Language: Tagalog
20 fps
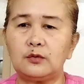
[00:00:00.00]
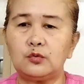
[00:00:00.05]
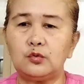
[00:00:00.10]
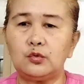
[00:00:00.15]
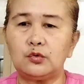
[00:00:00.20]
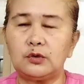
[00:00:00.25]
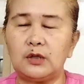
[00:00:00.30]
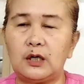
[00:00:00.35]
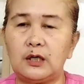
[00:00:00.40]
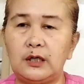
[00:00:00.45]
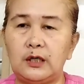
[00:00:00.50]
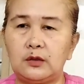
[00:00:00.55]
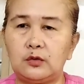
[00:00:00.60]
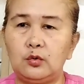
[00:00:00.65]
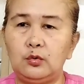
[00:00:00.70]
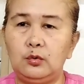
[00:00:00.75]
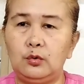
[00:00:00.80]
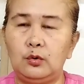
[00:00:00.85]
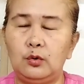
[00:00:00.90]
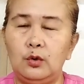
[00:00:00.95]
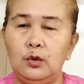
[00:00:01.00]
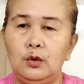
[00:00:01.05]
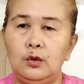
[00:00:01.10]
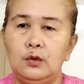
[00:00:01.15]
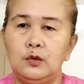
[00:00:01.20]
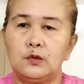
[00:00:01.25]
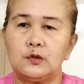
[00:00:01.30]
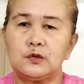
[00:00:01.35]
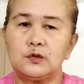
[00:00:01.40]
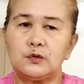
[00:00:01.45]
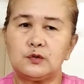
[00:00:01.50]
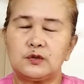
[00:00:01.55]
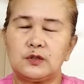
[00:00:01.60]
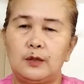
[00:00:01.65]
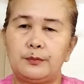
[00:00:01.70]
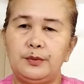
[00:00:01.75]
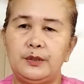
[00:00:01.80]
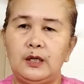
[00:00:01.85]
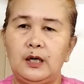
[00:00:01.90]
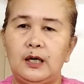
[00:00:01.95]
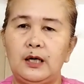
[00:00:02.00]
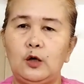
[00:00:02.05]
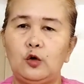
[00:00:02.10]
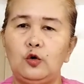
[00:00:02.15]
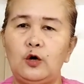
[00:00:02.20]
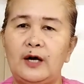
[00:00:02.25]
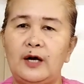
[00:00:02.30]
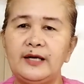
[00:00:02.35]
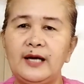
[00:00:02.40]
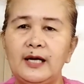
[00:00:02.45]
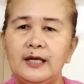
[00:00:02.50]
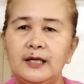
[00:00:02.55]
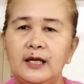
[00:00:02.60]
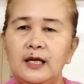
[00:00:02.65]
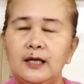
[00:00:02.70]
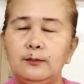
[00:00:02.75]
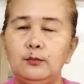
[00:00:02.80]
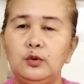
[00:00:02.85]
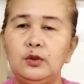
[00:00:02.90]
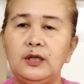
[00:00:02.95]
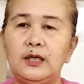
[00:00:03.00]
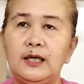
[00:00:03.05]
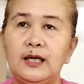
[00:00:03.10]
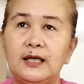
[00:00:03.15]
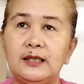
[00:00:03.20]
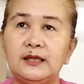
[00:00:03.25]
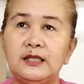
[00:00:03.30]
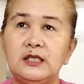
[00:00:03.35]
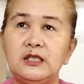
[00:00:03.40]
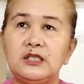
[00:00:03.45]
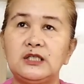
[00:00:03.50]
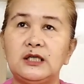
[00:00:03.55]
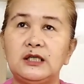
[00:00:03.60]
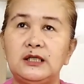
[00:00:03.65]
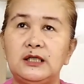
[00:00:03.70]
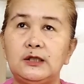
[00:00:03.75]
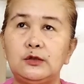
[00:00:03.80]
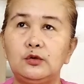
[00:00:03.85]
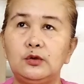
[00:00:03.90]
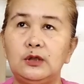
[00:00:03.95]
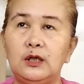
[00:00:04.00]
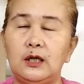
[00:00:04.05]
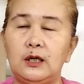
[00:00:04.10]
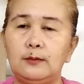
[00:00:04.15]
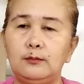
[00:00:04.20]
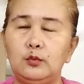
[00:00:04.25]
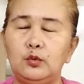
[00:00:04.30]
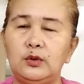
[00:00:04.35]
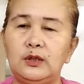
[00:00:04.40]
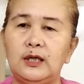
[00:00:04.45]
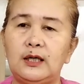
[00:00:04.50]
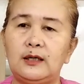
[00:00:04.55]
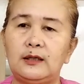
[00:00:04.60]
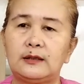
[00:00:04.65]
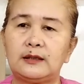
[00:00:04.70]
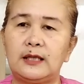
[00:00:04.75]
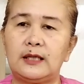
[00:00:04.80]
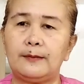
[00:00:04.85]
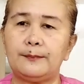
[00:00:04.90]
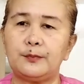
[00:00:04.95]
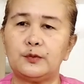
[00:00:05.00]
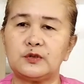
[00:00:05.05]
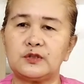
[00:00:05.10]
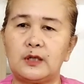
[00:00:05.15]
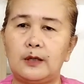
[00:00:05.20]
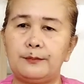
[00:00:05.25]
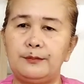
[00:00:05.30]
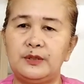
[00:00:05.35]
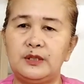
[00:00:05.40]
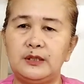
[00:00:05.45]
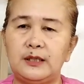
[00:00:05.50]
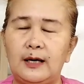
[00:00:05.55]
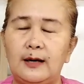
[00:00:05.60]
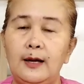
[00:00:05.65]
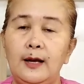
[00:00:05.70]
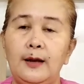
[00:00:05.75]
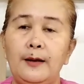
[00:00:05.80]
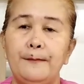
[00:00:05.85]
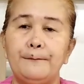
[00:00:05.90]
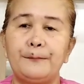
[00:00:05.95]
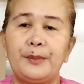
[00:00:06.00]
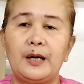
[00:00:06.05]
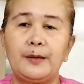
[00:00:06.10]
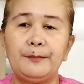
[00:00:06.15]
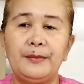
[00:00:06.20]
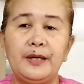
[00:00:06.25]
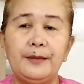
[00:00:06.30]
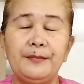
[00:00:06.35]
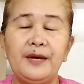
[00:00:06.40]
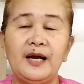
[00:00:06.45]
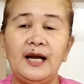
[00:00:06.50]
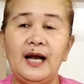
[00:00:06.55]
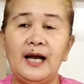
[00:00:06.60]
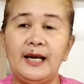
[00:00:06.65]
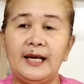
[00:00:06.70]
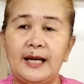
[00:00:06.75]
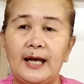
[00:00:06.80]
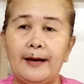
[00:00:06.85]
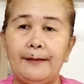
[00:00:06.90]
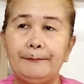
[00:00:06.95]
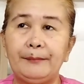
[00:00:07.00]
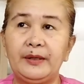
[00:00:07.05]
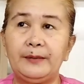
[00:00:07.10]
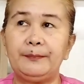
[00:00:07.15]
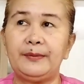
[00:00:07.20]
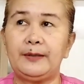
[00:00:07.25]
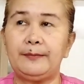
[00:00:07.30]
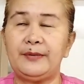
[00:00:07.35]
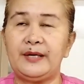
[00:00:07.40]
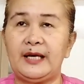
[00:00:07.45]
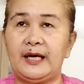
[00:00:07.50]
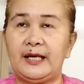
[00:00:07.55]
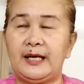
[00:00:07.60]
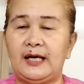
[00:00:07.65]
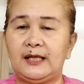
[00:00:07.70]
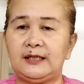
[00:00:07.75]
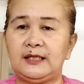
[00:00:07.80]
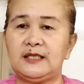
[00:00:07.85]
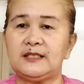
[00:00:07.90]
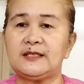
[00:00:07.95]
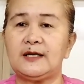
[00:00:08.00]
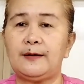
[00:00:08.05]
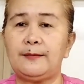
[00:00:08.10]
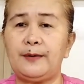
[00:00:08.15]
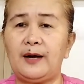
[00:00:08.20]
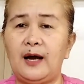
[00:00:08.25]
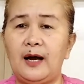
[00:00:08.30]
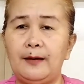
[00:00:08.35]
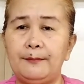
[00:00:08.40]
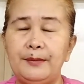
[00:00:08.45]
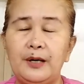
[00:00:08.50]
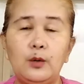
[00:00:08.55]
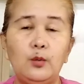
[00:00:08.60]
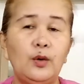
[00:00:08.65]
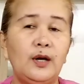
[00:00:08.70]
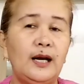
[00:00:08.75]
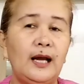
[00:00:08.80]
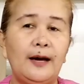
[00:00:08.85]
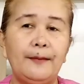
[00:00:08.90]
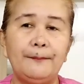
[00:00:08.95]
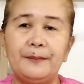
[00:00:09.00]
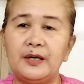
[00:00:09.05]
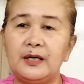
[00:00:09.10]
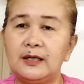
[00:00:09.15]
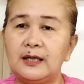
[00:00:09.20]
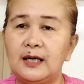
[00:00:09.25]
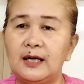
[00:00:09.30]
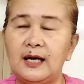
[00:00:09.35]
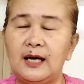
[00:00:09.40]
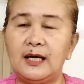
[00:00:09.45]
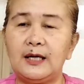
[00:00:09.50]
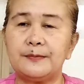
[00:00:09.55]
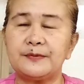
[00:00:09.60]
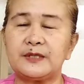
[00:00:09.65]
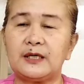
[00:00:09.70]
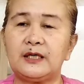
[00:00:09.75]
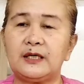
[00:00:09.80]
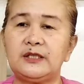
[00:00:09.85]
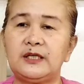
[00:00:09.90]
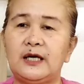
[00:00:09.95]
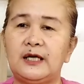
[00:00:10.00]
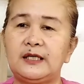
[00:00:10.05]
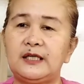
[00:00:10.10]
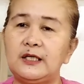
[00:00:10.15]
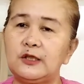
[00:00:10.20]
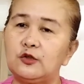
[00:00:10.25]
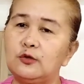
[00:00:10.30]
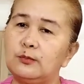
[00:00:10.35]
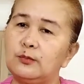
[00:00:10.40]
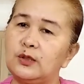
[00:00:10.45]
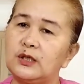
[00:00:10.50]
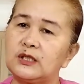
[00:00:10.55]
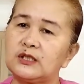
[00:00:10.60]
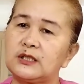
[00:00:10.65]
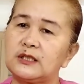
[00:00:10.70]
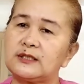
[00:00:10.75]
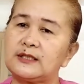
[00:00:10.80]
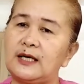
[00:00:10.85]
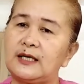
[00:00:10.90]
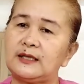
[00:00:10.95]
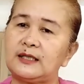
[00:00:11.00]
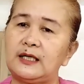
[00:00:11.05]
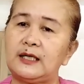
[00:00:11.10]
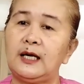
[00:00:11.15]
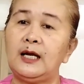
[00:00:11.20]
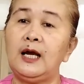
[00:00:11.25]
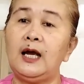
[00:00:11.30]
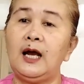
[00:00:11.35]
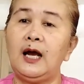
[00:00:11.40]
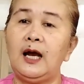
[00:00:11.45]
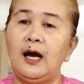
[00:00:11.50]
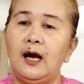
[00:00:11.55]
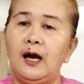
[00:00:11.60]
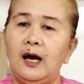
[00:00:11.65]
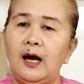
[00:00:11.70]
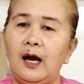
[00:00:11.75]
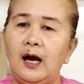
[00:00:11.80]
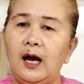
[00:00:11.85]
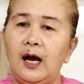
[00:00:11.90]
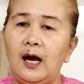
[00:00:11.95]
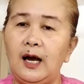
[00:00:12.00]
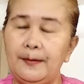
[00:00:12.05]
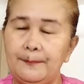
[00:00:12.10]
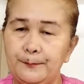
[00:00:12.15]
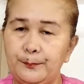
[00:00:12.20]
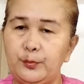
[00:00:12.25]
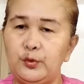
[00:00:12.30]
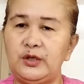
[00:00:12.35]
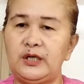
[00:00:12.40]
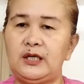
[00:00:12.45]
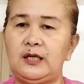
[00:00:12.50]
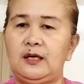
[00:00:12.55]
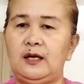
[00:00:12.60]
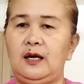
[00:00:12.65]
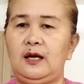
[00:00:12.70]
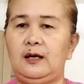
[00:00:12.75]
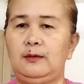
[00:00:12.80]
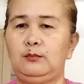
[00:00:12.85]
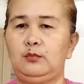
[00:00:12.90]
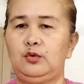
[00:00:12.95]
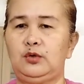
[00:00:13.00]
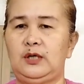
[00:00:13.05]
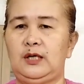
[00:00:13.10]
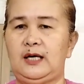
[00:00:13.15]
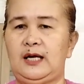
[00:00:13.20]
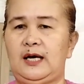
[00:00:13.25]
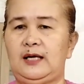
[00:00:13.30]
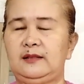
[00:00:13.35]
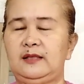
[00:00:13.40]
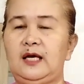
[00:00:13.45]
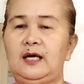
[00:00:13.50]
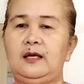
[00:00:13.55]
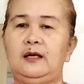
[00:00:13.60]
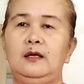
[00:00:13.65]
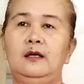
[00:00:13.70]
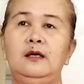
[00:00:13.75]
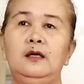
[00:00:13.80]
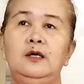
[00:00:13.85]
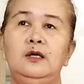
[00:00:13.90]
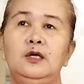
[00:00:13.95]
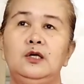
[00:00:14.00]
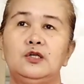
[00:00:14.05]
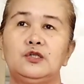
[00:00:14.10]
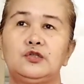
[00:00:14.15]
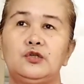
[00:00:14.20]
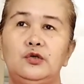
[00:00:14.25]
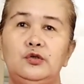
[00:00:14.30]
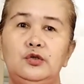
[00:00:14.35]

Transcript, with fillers: tutang ito So sabi ng anak ko, hayaan na lang muna natin siya, dito na lang muna. Tapos sabi niya, pag may maghanap, ibibigay natin. Sa, habang wala pang naghanap sa kanya, dito muna siya sa atin, aampunin na lang muna natin. So